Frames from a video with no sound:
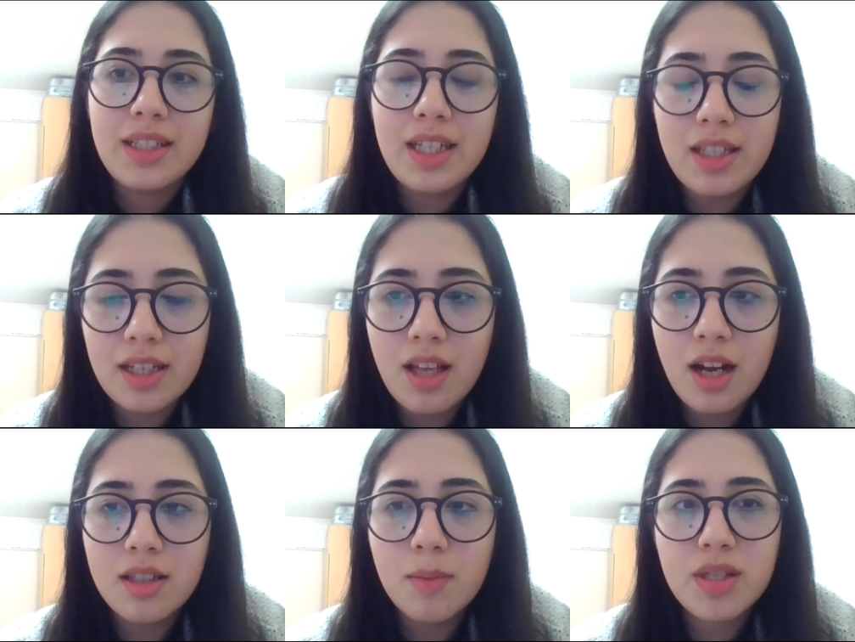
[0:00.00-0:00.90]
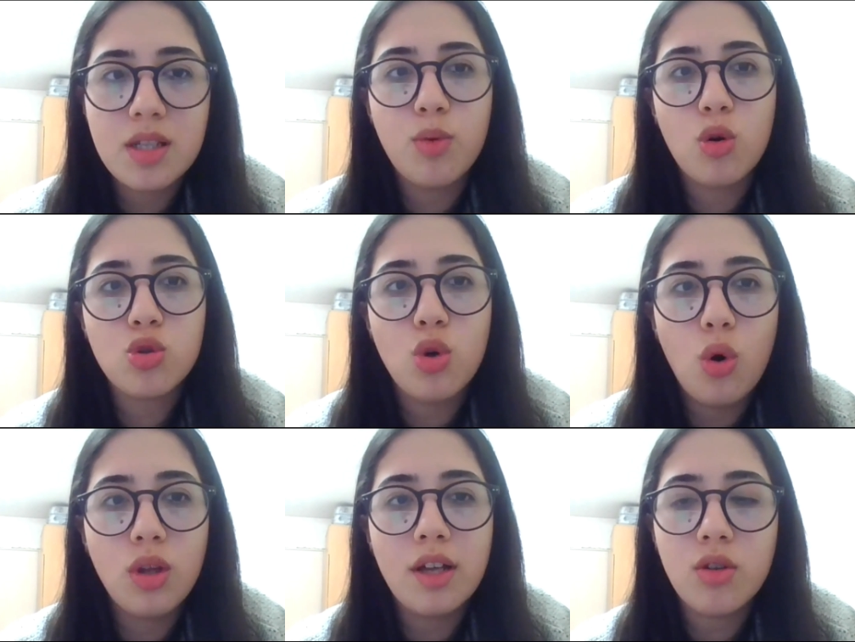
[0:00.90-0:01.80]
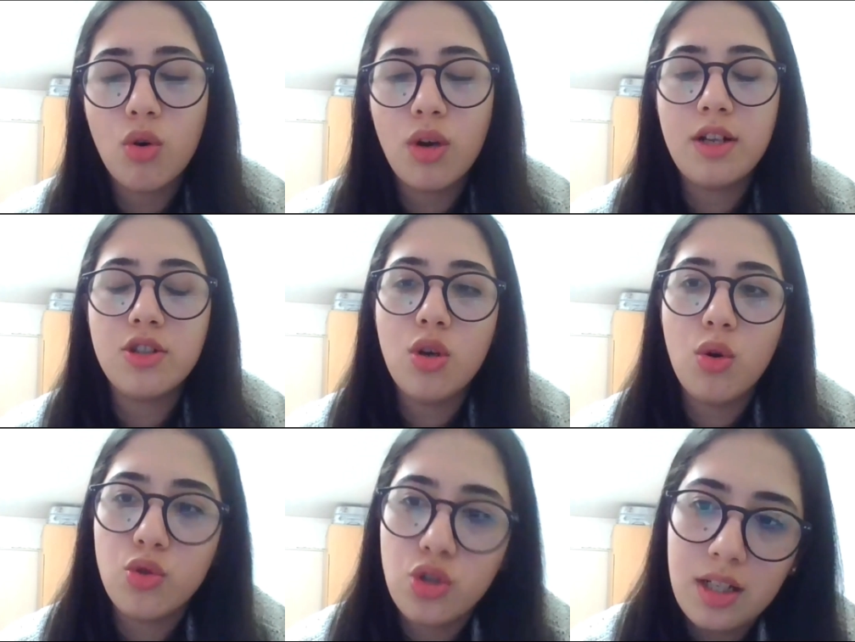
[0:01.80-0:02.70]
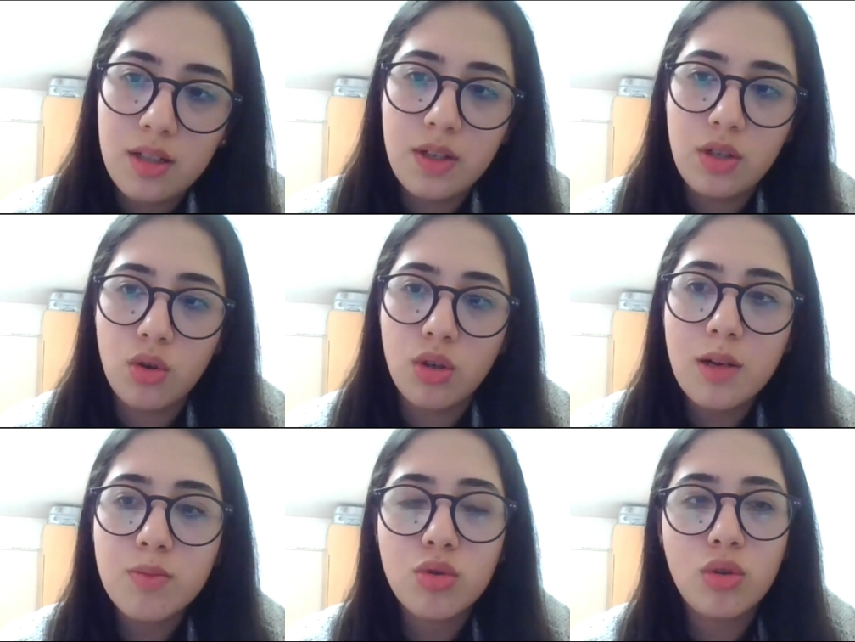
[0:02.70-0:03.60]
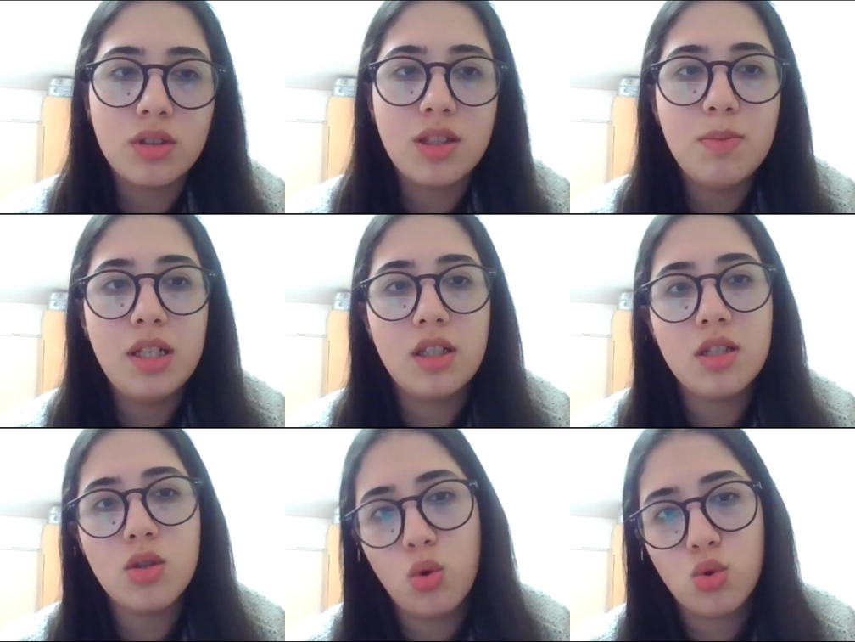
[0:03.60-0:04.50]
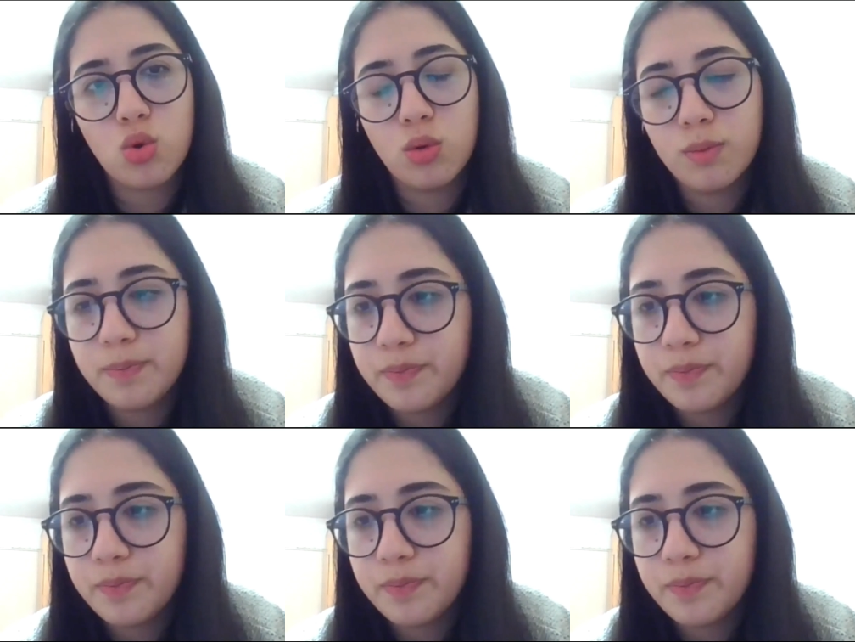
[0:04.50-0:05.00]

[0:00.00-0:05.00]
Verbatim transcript: yedeklerde pasaportu olan öğrenciye öncelik veriyorlar. Bu konuda da bilginiz olsun.